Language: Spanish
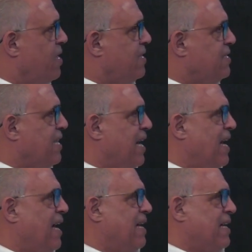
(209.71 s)

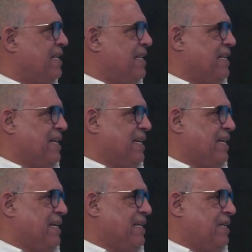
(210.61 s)
ya
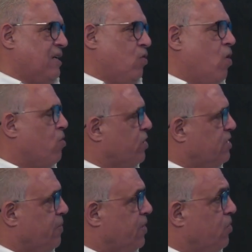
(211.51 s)
la los
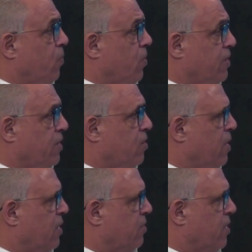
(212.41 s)
acontecimientos políticos
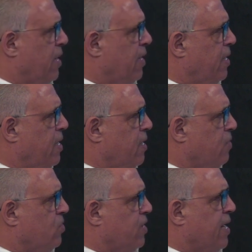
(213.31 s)
electorales
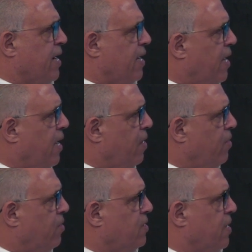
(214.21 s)
no se dan
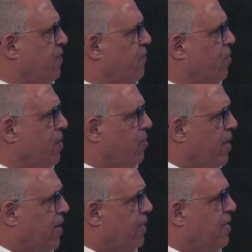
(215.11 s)
aislados, no se dan de forma
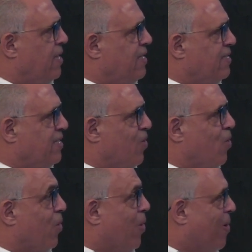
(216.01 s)
local,
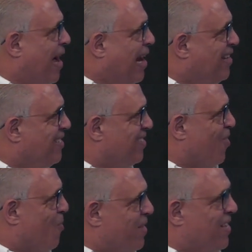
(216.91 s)
sino local,
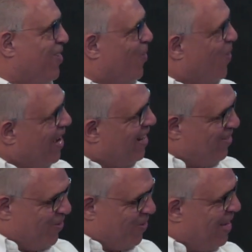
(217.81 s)
combina lo
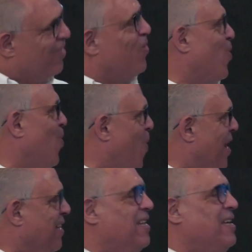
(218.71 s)
local, con lo
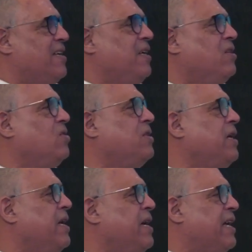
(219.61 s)
global. Y
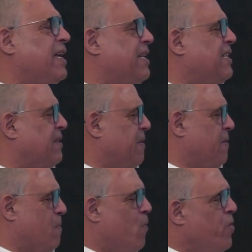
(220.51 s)
entonces es,
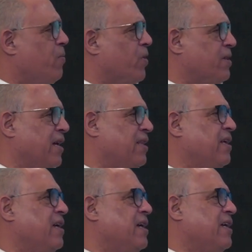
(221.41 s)
muy
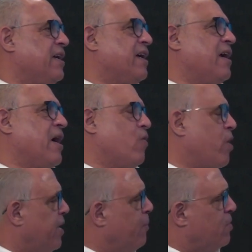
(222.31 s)
importante que a
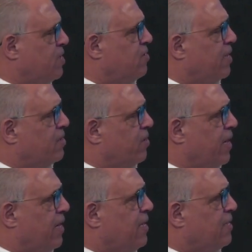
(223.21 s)
cualquier proceso
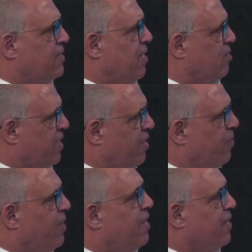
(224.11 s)
electoral se le
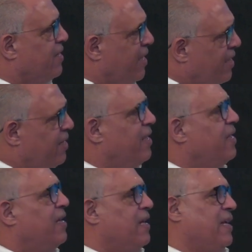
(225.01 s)
observe desde
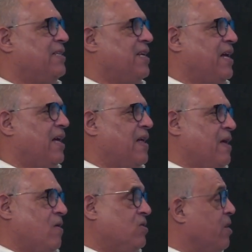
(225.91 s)
esa
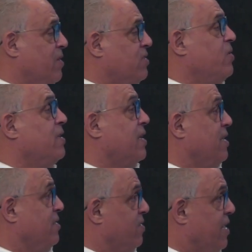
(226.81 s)
observación
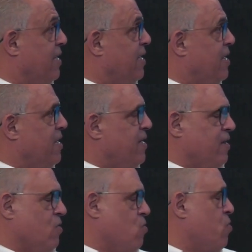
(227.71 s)
internacional
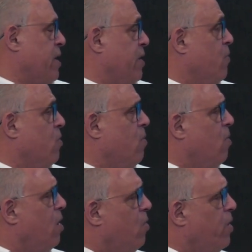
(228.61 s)
y con un organismo
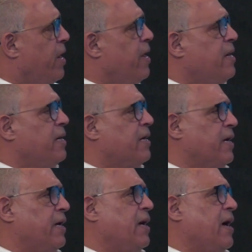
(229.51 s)
como la OEA
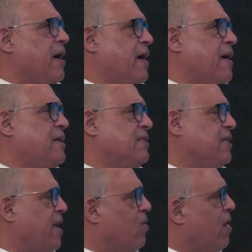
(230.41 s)
que ha
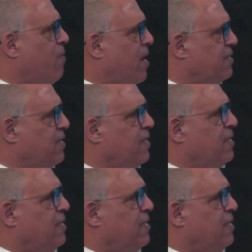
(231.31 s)
sentado las bases